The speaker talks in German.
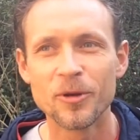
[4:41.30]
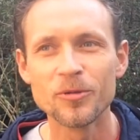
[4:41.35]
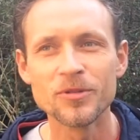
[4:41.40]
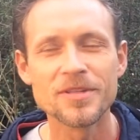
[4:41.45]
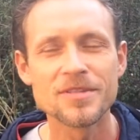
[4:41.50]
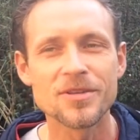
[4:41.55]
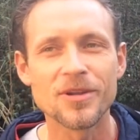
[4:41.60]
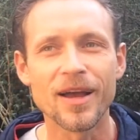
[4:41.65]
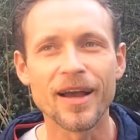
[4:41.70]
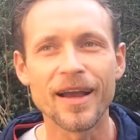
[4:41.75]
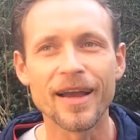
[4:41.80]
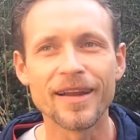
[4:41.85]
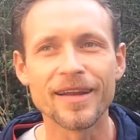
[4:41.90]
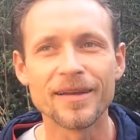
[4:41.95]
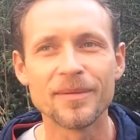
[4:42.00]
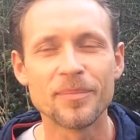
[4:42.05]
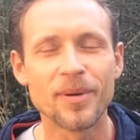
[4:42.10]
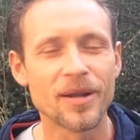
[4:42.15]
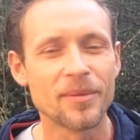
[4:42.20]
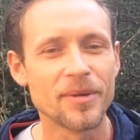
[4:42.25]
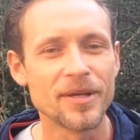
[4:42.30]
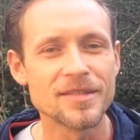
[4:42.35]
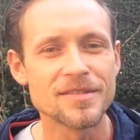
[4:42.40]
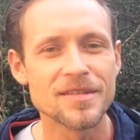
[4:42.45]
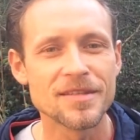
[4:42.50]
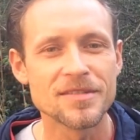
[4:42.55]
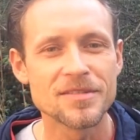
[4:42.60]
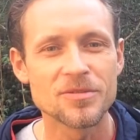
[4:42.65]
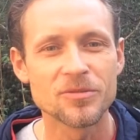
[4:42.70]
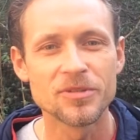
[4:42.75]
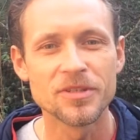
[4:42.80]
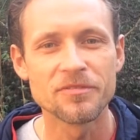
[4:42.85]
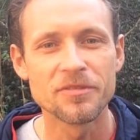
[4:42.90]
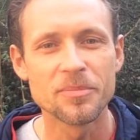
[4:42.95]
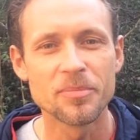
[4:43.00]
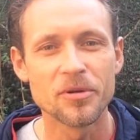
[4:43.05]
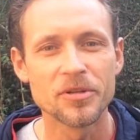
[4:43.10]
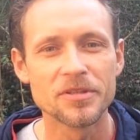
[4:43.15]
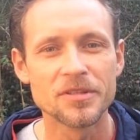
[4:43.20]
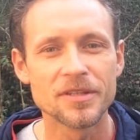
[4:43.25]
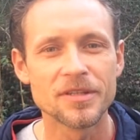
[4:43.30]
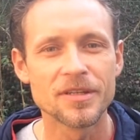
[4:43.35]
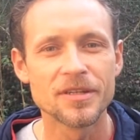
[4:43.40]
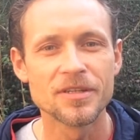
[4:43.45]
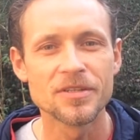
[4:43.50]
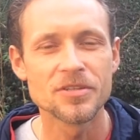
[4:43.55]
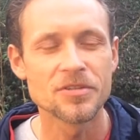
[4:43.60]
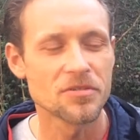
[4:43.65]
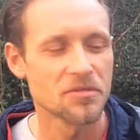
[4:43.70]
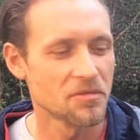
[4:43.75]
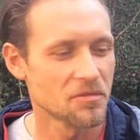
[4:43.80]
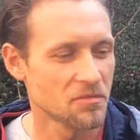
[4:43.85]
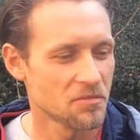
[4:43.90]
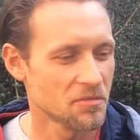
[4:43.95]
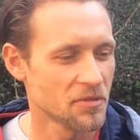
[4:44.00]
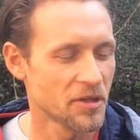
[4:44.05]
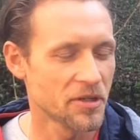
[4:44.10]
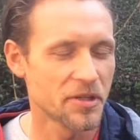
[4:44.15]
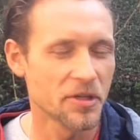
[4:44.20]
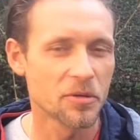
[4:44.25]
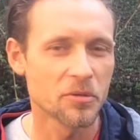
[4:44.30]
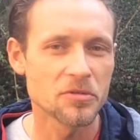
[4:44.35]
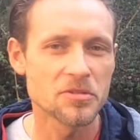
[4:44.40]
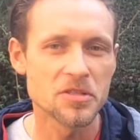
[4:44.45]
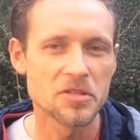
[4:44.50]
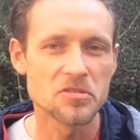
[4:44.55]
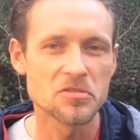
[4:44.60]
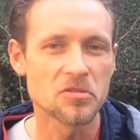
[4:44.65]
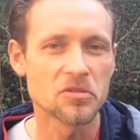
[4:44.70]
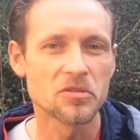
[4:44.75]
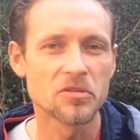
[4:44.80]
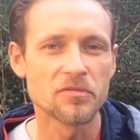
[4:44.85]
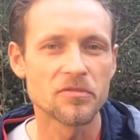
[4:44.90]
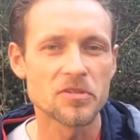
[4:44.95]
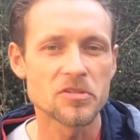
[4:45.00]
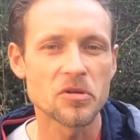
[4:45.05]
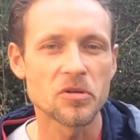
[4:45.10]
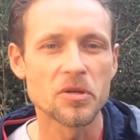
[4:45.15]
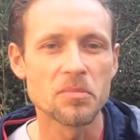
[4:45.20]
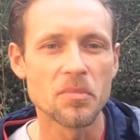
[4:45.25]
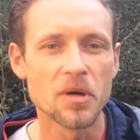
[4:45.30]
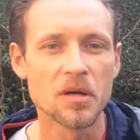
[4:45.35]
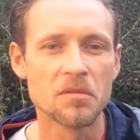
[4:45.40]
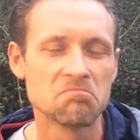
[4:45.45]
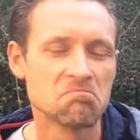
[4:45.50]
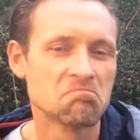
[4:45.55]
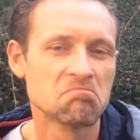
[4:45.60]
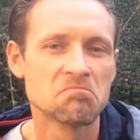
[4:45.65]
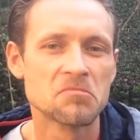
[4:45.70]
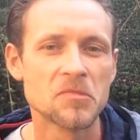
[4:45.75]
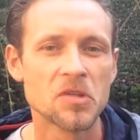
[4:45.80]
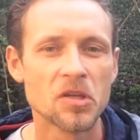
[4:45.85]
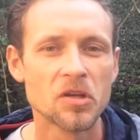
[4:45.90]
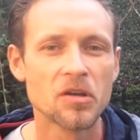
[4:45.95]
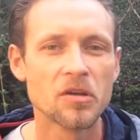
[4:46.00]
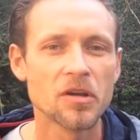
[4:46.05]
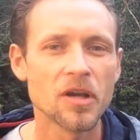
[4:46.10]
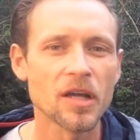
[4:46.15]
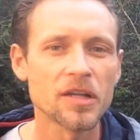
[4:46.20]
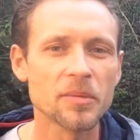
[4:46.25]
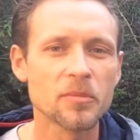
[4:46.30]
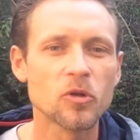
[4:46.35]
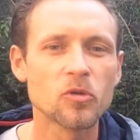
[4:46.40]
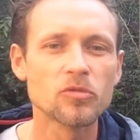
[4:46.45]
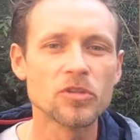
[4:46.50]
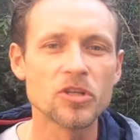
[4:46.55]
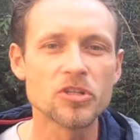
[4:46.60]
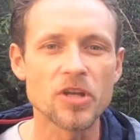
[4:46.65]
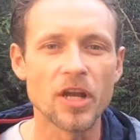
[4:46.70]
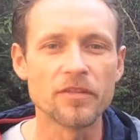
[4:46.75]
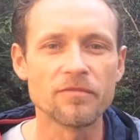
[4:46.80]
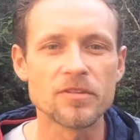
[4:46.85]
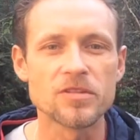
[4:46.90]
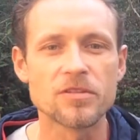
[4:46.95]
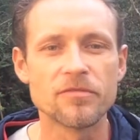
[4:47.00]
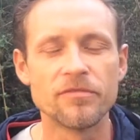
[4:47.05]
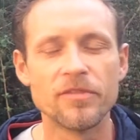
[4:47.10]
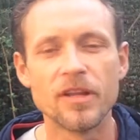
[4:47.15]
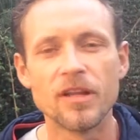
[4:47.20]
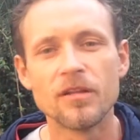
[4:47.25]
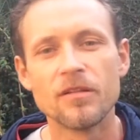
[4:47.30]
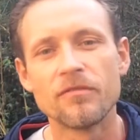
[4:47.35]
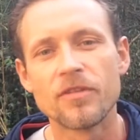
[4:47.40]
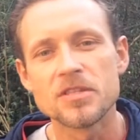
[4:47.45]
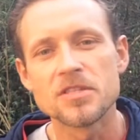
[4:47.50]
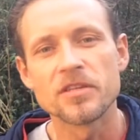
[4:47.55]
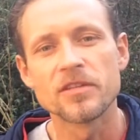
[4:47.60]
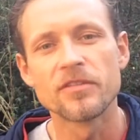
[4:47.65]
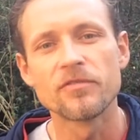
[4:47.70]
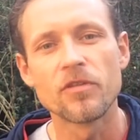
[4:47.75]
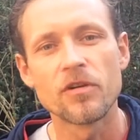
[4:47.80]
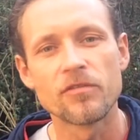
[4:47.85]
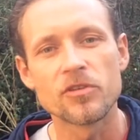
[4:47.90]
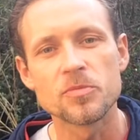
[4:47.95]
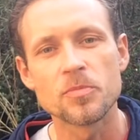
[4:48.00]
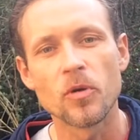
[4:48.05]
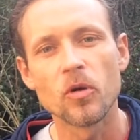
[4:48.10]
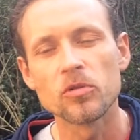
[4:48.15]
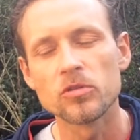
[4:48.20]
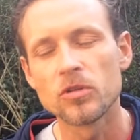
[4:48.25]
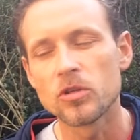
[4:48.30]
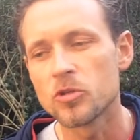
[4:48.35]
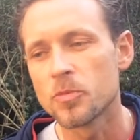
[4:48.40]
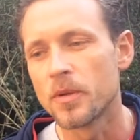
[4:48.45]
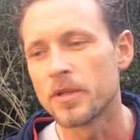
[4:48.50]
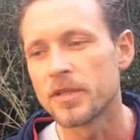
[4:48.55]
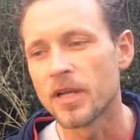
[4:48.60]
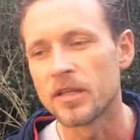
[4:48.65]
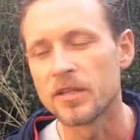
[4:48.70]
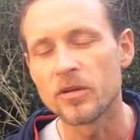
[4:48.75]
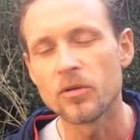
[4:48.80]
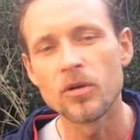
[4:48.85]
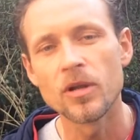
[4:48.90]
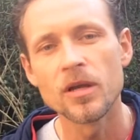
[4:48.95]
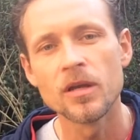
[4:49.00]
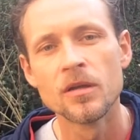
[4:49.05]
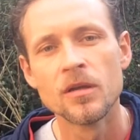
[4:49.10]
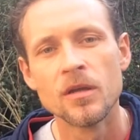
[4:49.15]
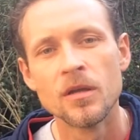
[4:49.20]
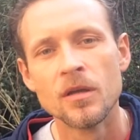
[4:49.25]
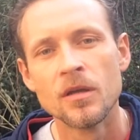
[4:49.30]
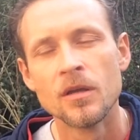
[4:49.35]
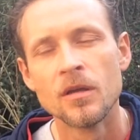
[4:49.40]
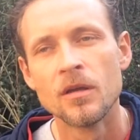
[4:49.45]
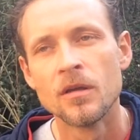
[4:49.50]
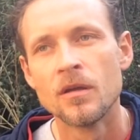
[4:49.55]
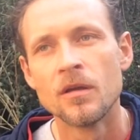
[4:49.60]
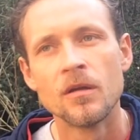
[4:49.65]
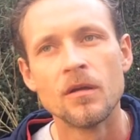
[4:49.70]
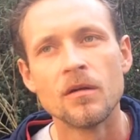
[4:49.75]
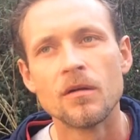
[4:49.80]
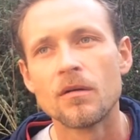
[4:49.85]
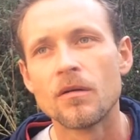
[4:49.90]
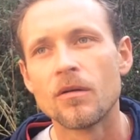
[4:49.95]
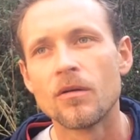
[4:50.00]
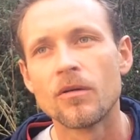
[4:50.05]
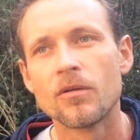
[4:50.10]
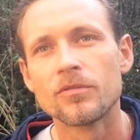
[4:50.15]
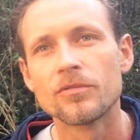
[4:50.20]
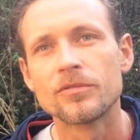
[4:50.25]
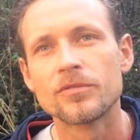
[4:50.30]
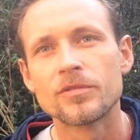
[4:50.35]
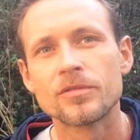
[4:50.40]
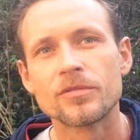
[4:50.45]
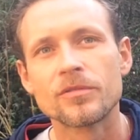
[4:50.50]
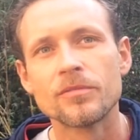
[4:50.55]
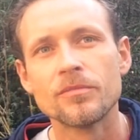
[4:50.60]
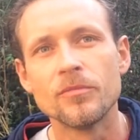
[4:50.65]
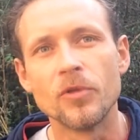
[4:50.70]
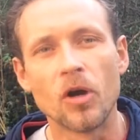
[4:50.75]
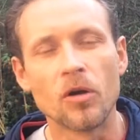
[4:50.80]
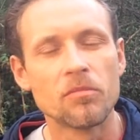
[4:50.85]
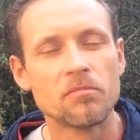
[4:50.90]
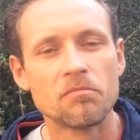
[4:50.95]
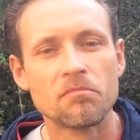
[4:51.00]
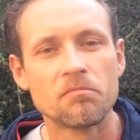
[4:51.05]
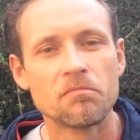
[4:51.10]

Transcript: im Grunde, solange einer im Parlament sitzt und irgendwie Politiker ist, in Regierung sitzt oder was auch immer, kann er im Grunde entscheiden, was er will. Was er davor versprochen hat, spielt keine Rolle. Und ja,